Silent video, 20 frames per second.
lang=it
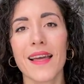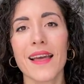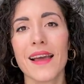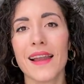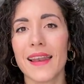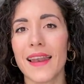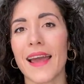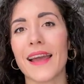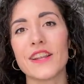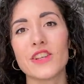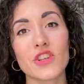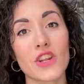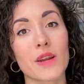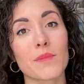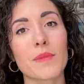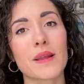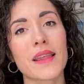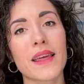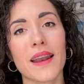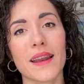
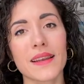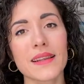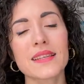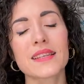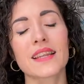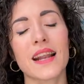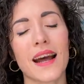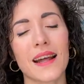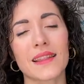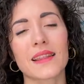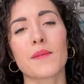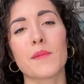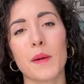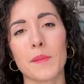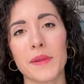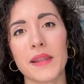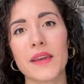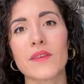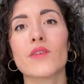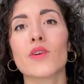leggere in maniera distratta,
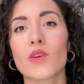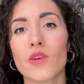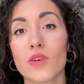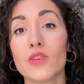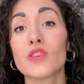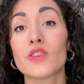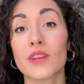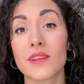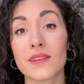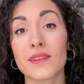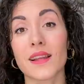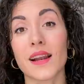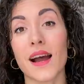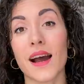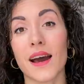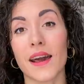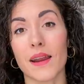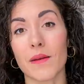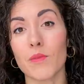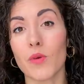ma mi devo
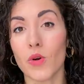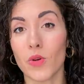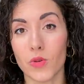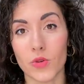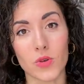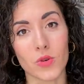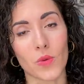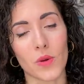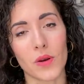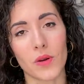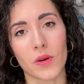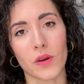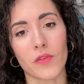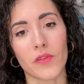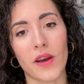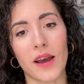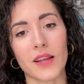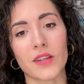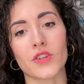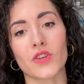concentrare molto su quello che
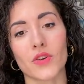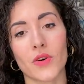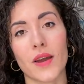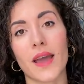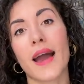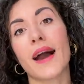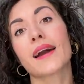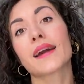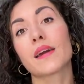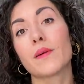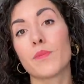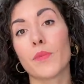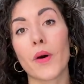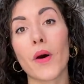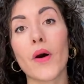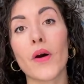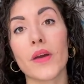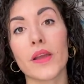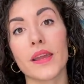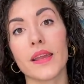faccio e anche
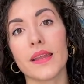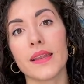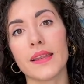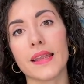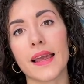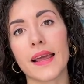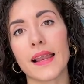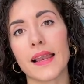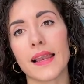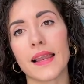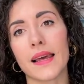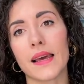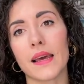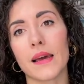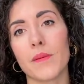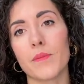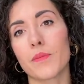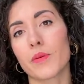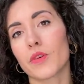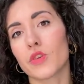poi
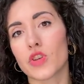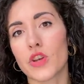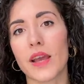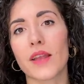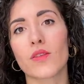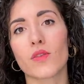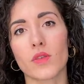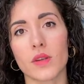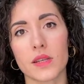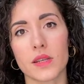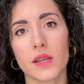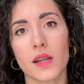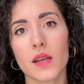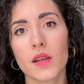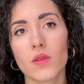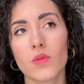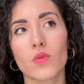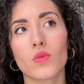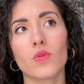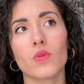nel progetto di
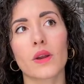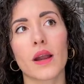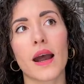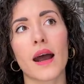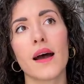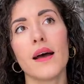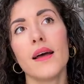scrittura,